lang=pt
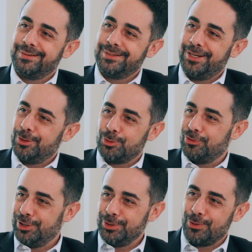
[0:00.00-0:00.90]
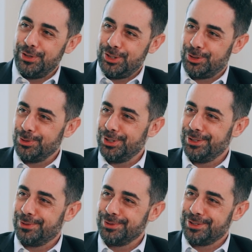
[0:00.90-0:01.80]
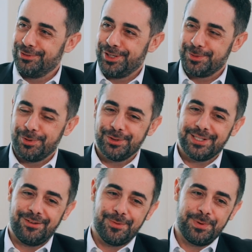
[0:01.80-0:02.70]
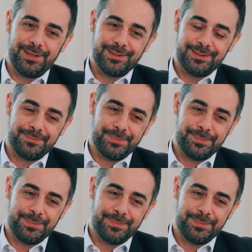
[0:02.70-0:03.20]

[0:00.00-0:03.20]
Né? Eu estou falando com o editor, inclusive responsável pelas,